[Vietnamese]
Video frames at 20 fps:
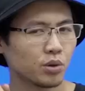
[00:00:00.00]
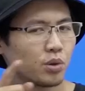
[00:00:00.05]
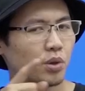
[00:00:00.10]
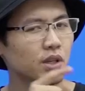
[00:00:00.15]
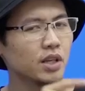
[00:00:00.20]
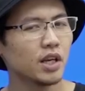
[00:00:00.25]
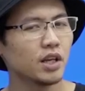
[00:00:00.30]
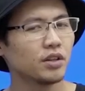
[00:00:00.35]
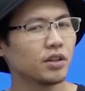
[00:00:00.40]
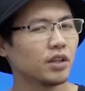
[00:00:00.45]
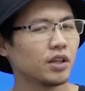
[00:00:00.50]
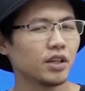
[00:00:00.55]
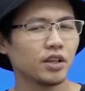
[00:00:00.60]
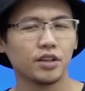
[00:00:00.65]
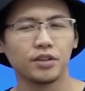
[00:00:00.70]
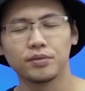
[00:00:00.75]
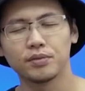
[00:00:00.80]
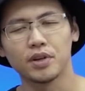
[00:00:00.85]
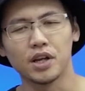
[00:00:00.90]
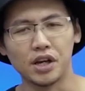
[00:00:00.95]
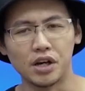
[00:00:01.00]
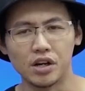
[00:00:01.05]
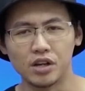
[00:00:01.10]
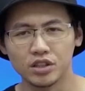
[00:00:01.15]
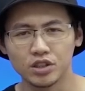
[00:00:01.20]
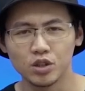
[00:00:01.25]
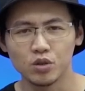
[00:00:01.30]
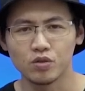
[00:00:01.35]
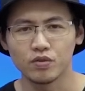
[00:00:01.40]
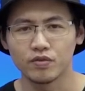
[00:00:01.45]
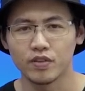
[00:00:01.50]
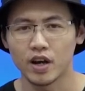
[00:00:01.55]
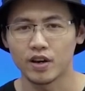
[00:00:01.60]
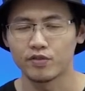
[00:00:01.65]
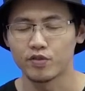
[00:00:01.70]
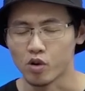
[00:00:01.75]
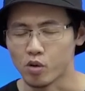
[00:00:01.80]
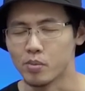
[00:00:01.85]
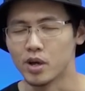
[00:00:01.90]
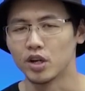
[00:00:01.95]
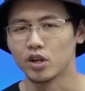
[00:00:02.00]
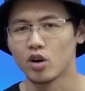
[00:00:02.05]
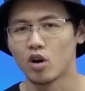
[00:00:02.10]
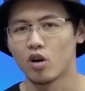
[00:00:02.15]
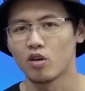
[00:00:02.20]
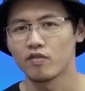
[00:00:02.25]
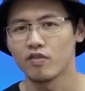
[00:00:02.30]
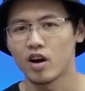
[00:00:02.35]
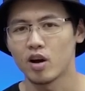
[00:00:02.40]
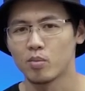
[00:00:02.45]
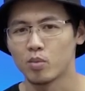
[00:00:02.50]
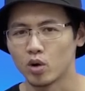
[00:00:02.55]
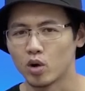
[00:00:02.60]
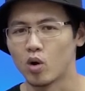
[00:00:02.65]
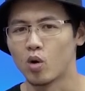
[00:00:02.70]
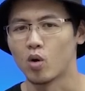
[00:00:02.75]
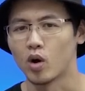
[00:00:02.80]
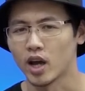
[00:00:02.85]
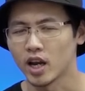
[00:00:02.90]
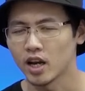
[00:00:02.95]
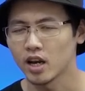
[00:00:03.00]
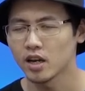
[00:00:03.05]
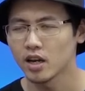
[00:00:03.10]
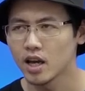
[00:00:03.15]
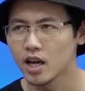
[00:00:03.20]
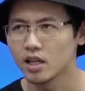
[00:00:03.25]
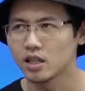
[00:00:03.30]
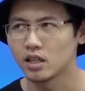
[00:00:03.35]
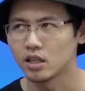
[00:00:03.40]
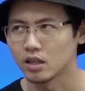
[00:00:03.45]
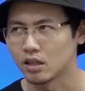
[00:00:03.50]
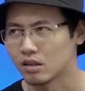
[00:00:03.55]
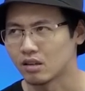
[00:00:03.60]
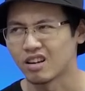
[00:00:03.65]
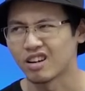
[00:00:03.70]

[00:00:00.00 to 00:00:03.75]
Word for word: Tuy nhiên thì để ứng dụng và phổ biến nó vào một ổ SSD thì